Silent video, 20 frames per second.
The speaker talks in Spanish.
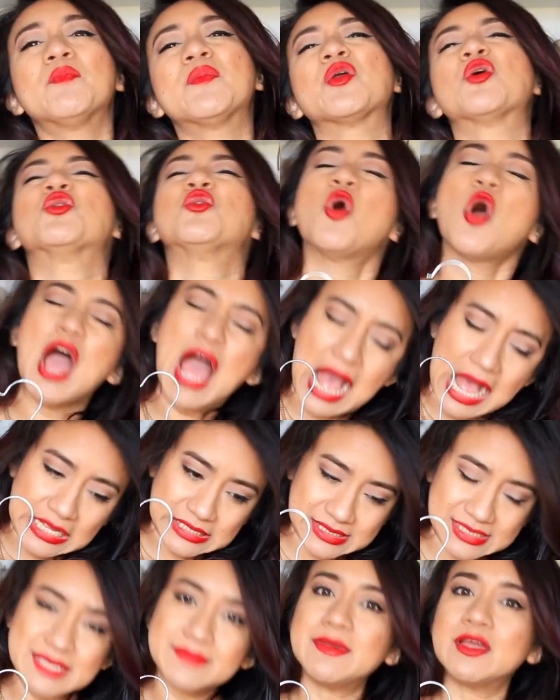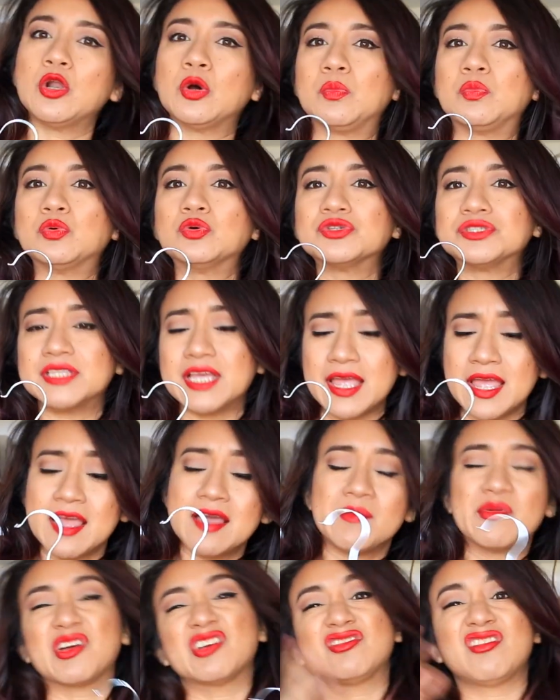pero yo así me lo puse
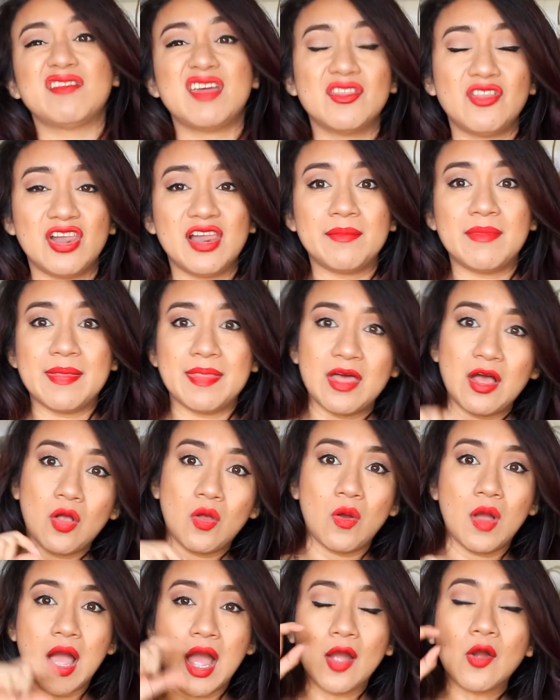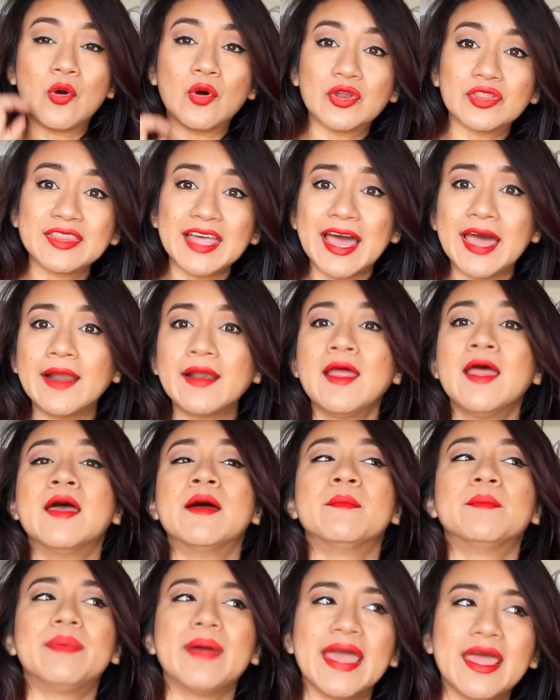porque todavía no le he mandado a cortar,
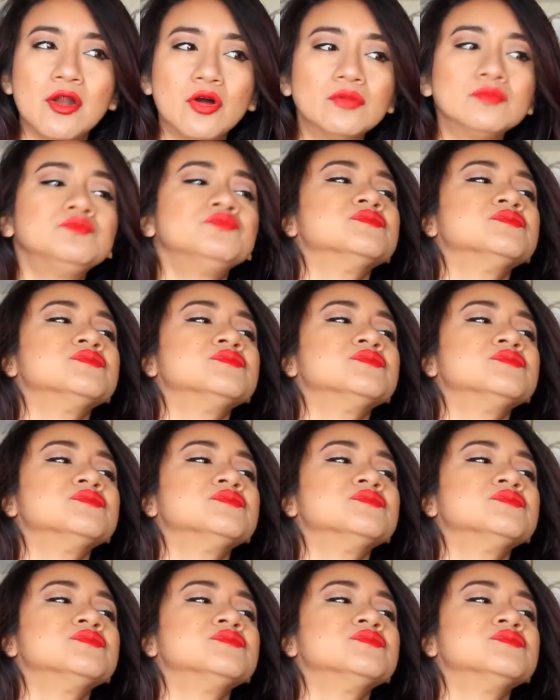pero